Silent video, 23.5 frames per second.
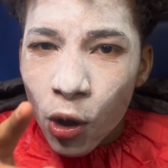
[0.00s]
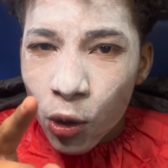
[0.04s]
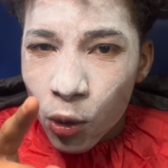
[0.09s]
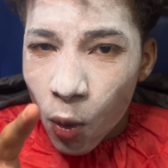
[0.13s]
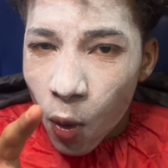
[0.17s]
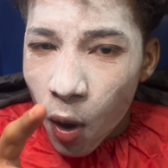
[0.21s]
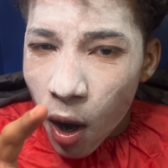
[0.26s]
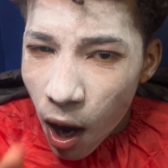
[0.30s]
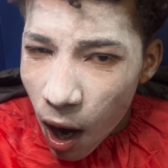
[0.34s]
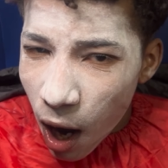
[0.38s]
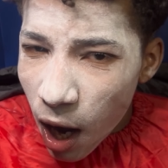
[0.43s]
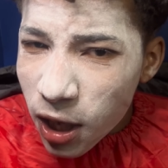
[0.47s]
तो
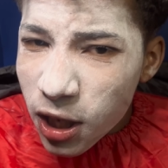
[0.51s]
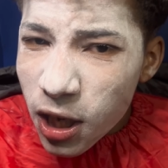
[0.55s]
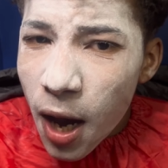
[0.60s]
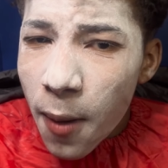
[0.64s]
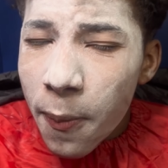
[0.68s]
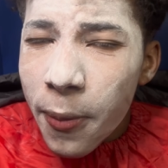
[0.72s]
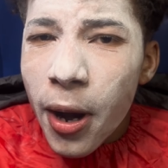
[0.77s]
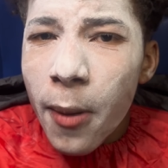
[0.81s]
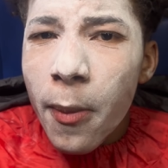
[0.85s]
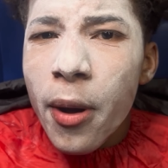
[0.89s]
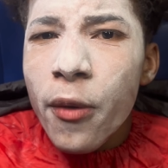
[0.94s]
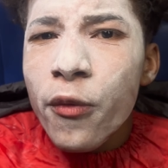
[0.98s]
आज
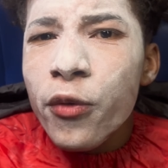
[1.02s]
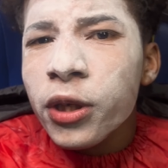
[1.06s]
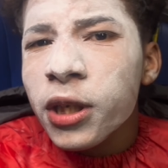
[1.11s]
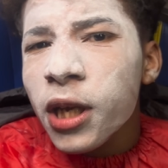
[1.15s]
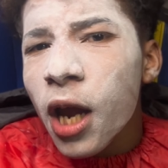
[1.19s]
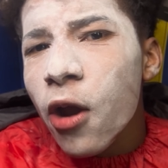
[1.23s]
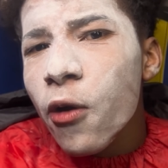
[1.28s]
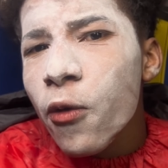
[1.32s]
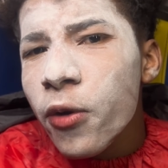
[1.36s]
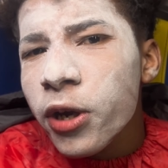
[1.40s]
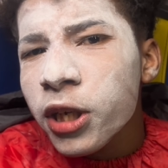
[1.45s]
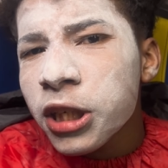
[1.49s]
आपका भाई
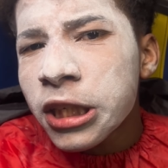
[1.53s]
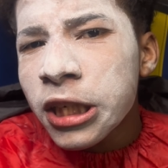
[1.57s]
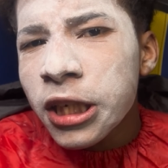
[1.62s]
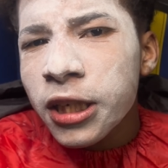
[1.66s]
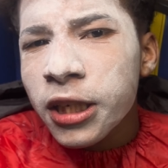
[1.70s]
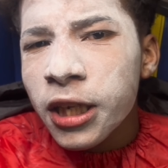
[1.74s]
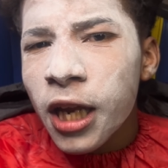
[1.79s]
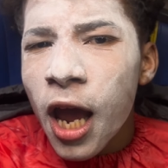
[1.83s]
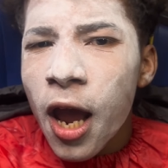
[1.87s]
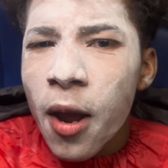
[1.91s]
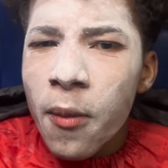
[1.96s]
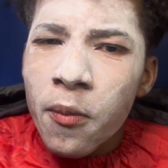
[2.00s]
विटाउट वेस्टिंग
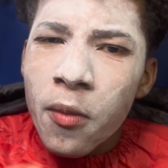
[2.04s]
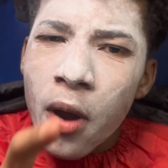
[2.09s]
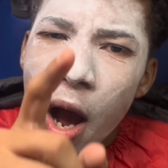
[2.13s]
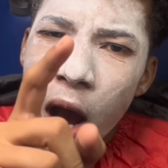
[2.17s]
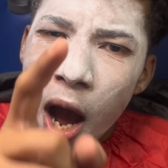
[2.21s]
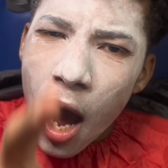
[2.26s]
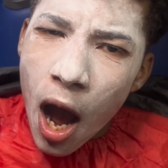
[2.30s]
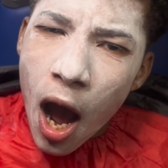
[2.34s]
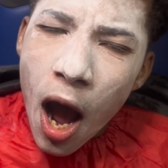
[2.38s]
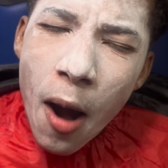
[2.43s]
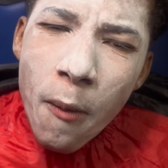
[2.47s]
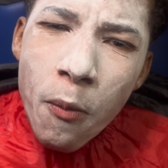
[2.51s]
टाइम
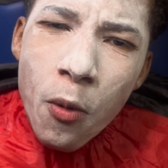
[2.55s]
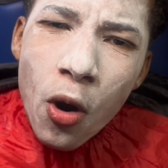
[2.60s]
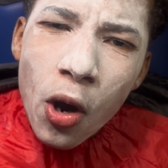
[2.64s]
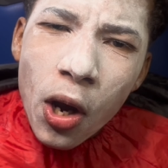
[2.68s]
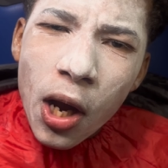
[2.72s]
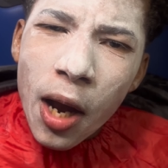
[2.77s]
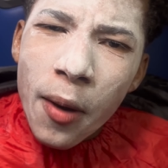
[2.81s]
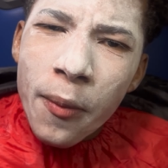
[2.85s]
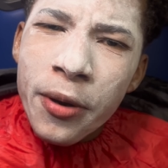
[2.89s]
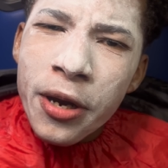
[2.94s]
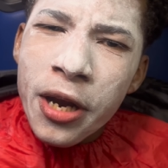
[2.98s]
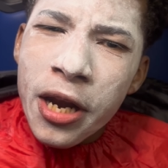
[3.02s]
आप लोग
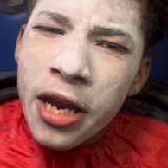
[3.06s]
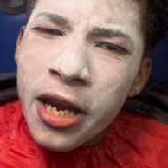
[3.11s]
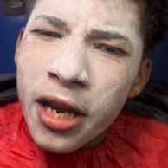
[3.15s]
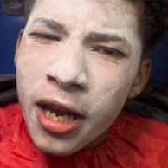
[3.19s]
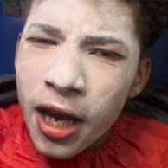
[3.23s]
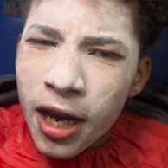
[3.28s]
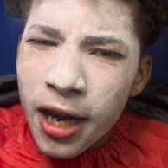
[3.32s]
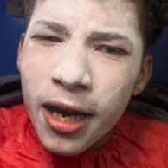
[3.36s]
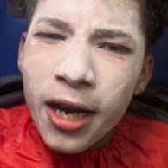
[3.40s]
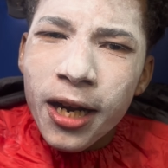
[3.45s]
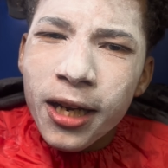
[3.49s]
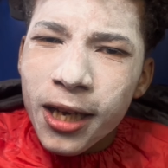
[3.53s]
का भी नहीं
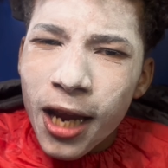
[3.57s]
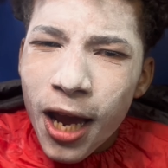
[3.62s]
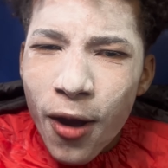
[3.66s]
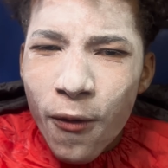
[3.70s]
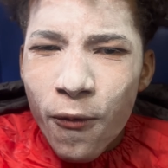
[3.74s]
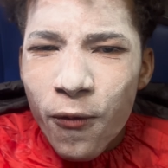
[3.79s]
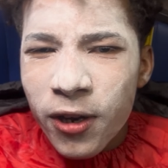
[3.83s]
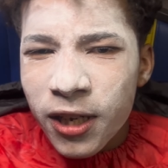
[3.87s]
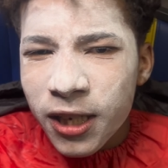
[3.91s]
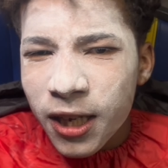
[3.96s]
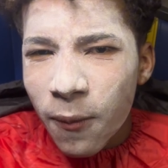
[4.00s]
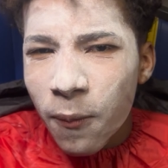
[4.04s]
करेगा टाइम
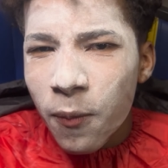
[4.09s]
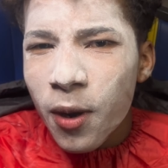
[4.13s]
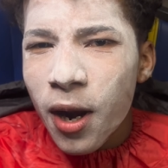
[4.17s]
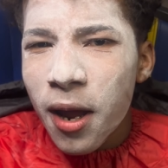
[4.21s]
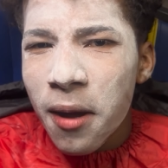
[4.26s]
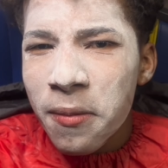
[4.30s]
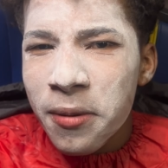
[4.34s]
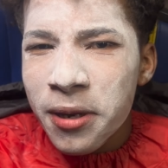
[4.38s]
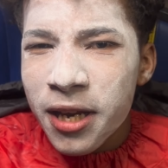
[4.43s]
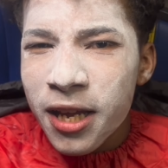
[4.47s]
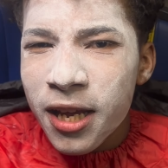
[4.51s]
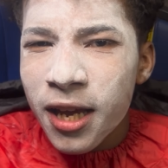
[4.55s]
वेस्ट अपना
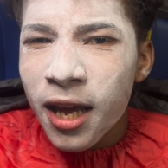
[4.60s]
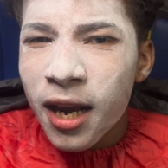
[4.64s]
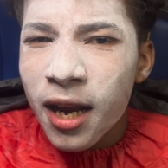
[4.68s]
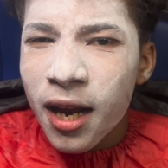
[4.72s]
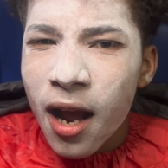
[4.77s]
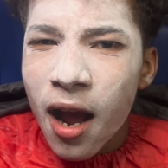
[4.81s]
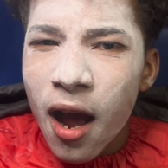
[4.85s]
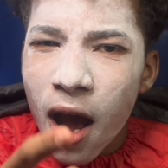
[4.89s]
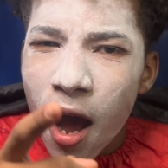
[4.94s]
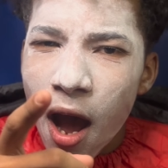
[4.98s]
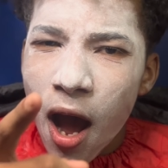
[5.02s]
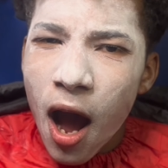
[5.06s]
भी नहीं
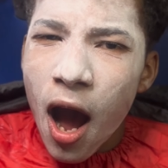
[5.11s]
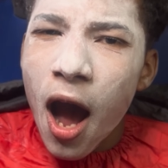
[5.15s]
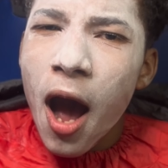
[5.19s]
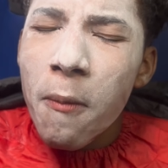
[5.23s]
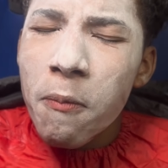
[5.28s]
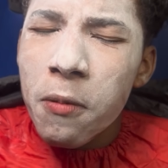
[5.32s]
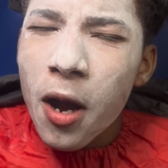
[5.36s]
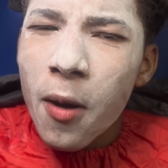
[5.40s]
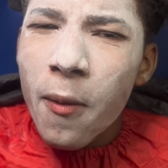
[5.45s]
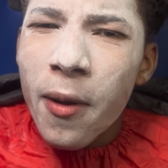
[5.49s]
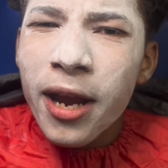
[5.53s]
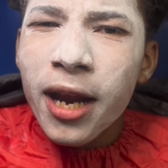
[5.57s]
करेगा
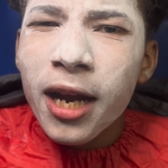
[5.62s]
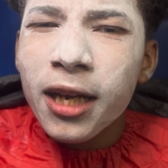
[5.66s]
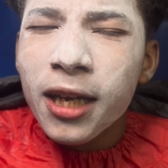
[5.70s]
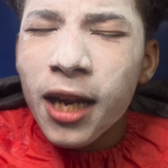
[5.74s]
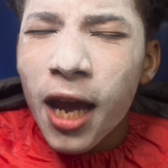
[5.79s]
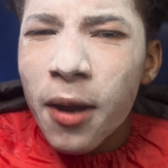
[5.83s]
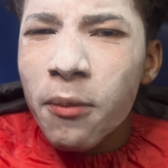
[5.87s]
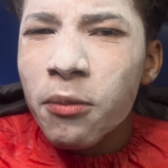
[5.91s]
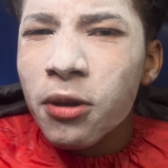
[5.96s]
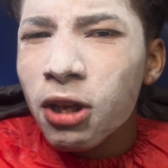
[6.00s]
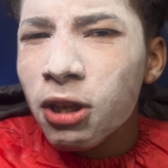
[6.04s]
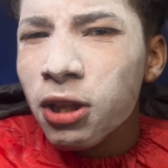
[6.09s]
आपका भाई का
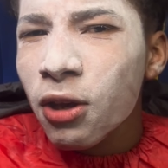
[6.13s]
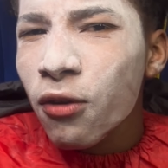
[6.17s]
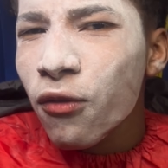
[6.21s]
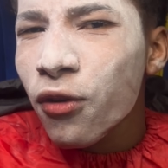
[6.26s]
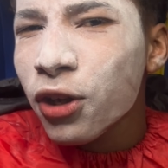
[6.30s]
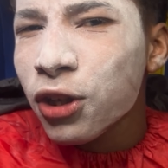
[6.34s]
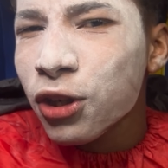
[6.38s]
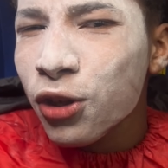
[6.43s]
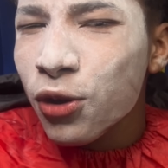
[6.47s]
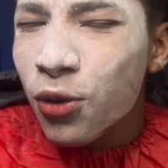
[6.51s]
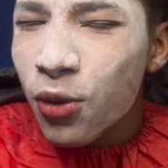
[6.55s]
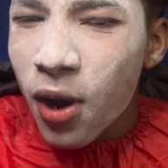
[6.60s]
टाइम कैसे
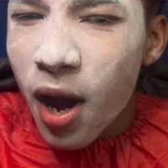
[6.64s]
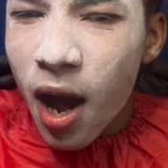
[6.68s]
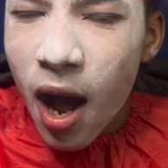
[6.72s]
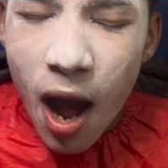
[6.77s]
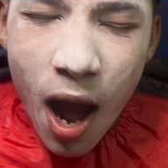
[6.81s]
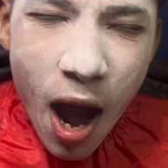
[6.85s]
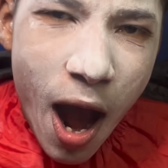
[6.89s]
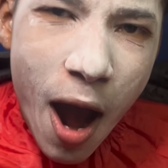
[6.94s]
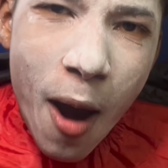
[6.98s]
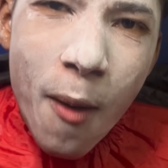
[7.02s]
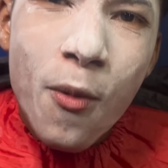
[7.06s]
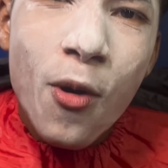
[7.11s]
वेस्ट नहीं होगा
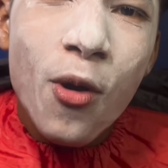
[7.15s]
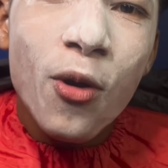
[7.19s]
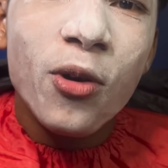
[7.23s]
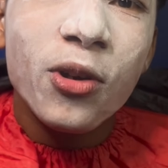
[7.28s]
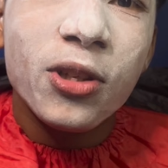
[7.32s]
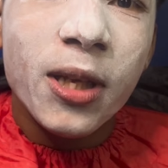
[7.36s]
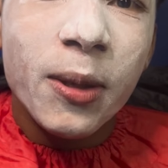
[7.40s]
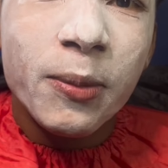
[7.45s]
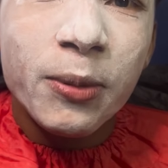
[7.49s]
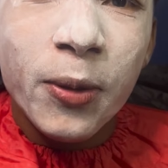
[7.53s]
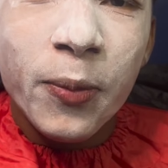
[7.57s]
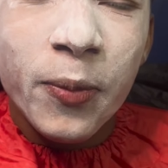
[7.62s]
आप लोग को
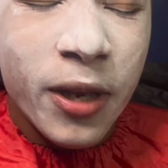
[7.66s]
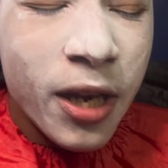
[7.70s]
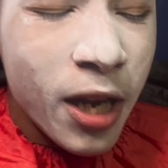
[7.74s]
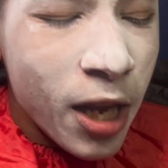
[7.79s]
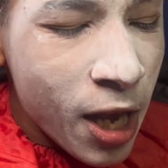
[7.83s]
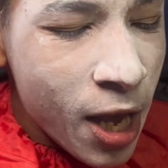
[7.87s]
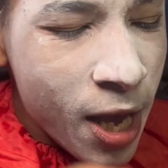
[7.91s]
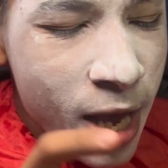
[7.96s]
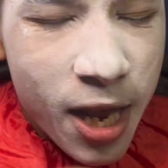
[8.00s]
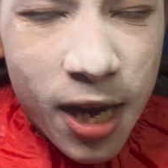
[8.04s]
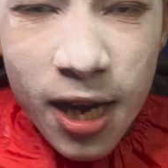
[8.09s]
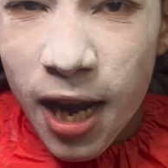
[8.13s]
सबसे पहले
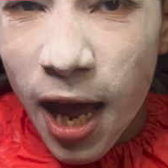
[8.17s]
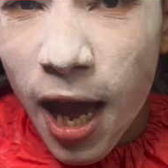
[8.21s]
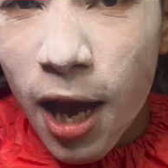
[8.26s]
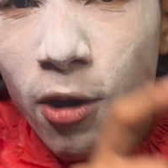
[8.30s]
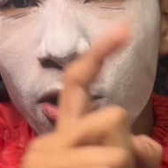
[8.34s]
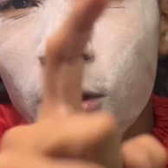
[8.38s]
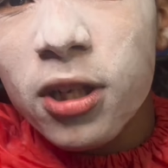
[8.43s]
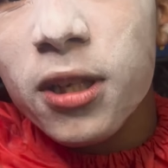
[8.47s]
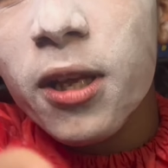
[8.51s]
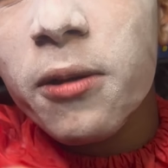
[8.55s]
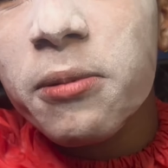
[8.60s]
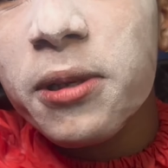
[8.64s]
लाइक
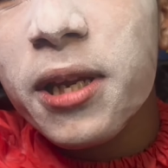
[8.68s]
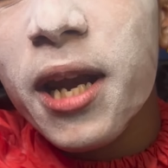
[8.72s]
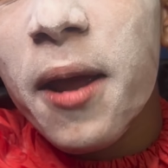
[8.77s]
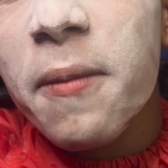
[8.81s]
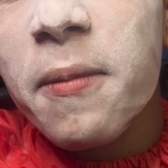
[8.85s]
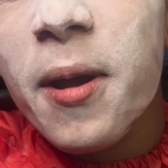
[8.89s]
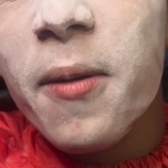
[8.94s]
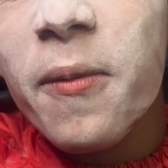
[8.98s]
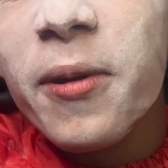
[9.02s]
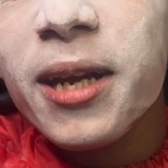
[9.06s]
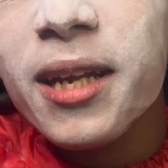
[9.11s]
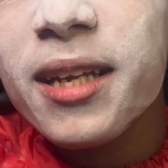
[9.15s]
और सब्सक्राइब
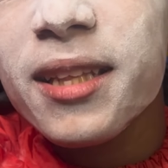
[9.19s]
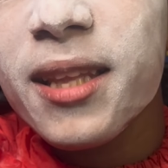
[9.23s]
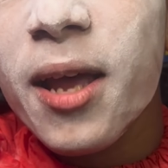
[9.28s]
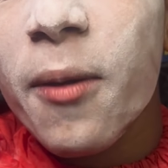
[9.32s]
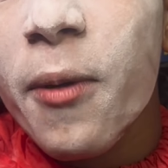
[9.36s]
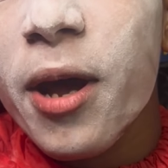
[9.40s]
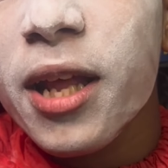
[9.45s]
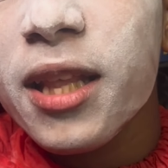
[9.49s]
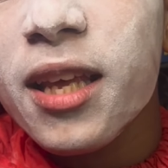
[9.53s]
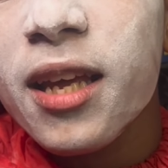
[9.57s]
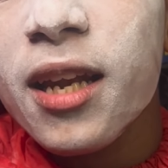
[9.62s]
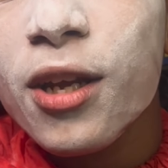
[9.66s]
का बटन
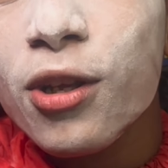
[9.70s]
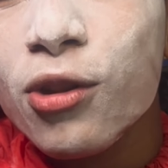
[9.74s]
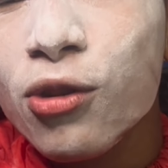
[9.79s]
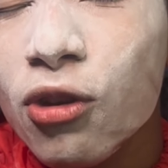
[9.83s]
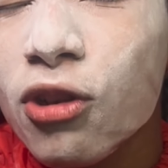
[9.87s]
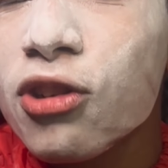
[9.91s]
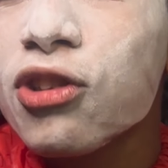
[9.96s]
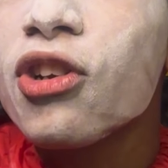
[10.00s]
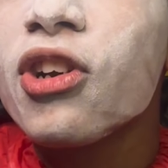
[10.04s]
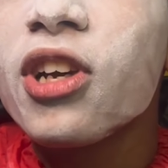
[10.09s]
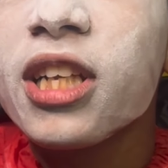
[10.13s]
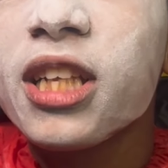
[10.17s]
दबा देना है
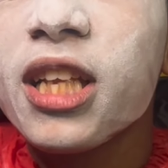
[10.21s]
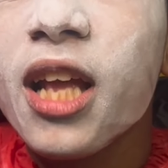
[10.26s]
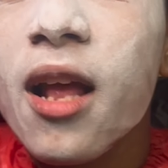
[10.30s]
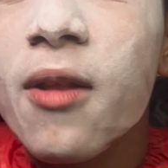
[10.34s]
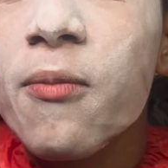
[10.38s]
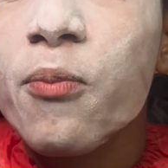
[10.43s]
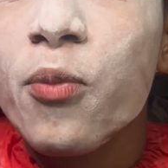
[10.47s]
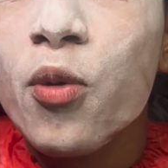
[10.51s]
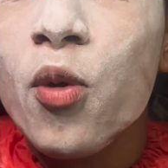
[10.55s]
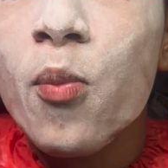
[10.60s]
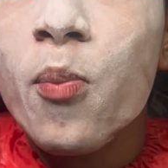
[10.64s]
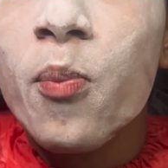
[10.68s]
दोस्तों के साथ
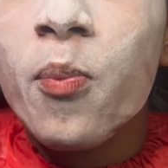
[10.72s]
बुम